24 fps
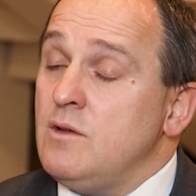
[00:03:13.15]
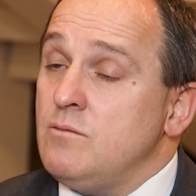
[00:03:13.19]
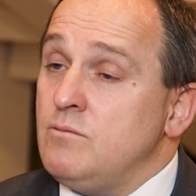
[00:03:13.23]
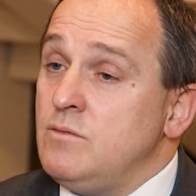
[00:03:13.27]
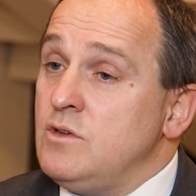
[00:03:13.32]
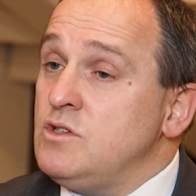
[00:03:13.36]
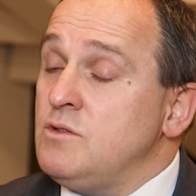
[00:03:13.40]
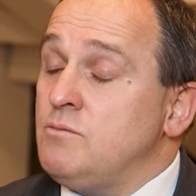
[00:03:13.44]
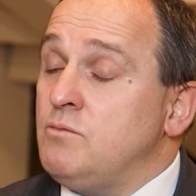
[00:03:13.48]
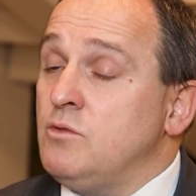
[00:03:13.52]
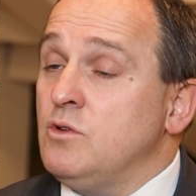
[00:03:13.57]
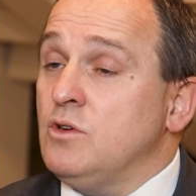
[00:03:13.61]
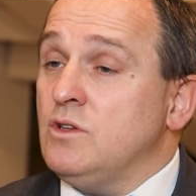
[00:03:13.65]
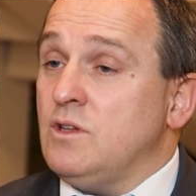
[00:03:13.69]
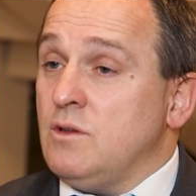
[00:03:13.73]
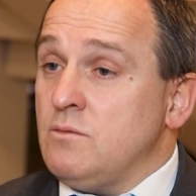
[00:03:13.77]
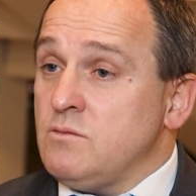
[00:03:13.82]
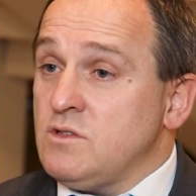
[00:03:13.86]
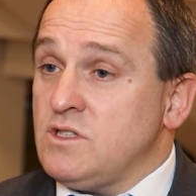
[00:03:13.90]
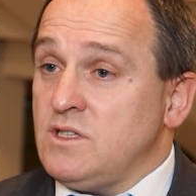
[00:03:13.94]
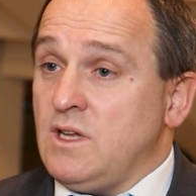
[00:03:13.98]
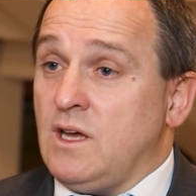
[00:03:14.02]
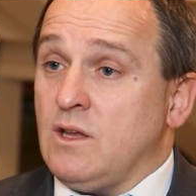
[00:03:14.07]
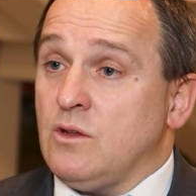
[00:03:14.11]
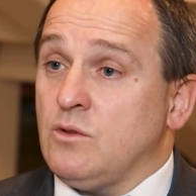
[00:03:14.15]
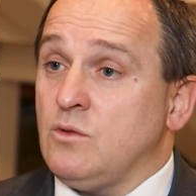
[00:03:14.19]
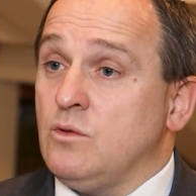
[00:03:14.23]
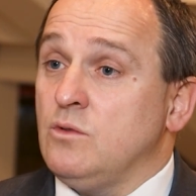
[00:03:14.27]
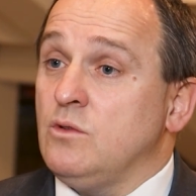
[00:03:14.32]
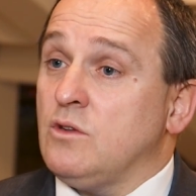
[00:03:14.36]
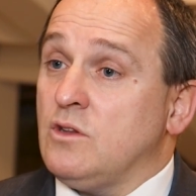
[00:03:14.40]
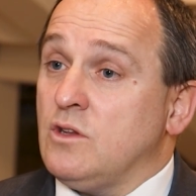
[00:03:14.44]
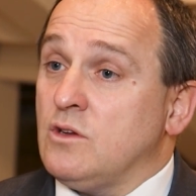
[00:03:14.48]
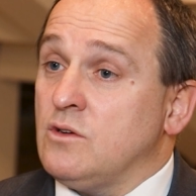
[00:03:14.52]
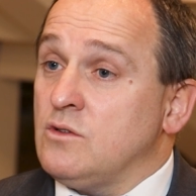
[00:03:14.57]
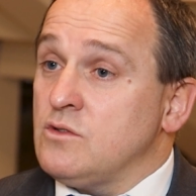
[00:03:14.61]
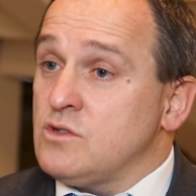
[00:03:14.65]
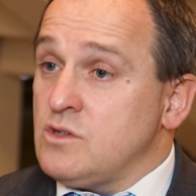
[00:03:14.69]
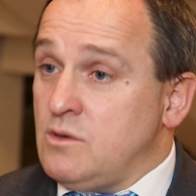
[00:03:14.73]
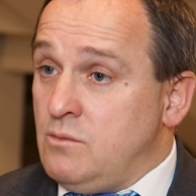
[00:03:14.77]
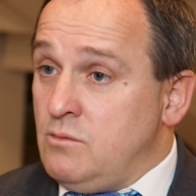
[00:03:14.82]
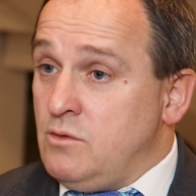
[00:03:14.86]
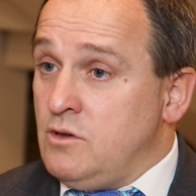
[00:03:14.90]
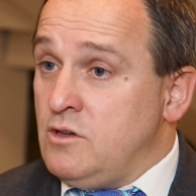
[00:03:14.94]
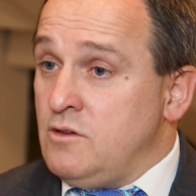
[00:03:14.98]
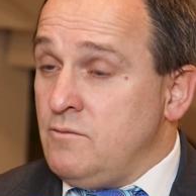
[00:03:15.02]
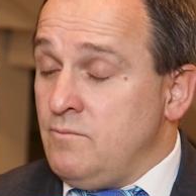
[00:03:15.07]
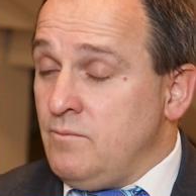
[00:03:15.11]
będzie punktem startu do tego,
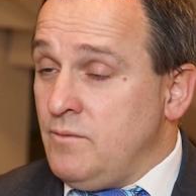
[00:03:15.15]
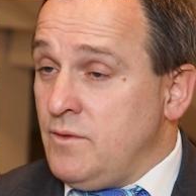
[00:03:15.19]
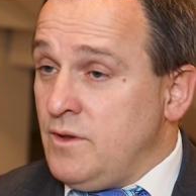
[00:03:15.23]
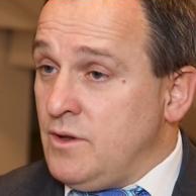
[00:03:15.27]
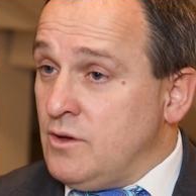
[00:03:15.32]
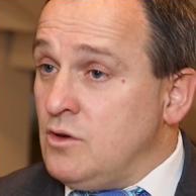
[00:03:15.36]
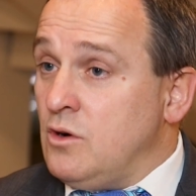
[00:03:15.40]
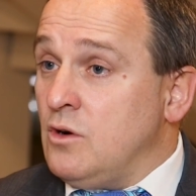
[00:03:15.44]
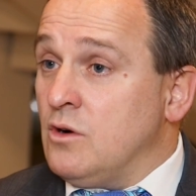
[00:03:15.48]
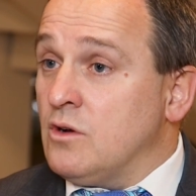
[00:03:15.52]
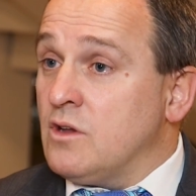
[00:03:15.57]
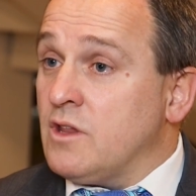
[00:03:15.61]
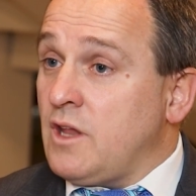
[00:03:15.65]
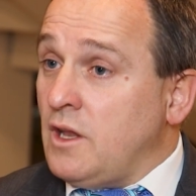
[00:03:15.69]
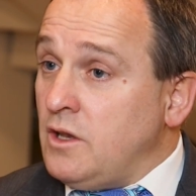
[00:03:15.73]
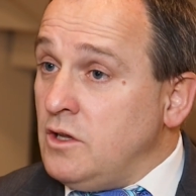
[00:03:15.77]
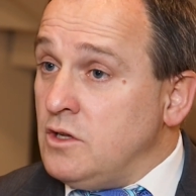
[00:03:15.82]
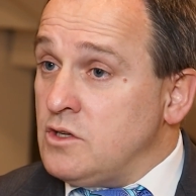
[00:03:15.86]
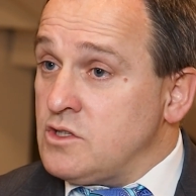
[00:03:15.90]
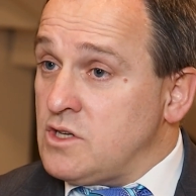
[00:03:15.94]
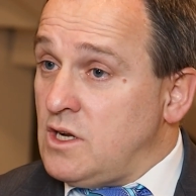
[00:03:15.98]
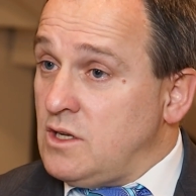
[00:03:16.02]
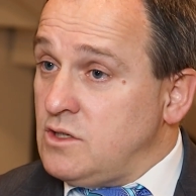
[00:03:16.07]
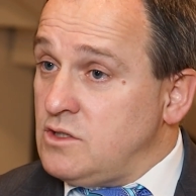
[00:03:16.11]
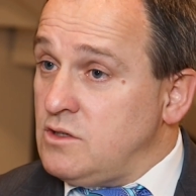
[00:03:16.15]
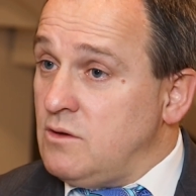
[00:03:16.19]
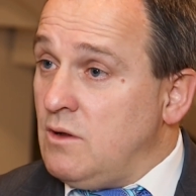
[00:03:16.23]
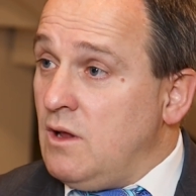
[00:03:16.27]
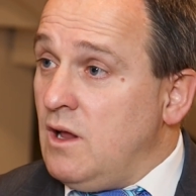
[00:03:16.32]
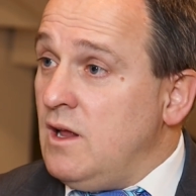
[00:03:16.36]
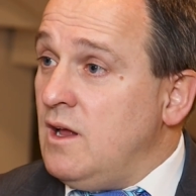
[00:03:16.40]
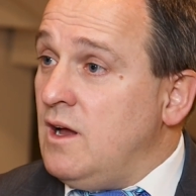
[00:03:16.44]
żeby go ograniczać.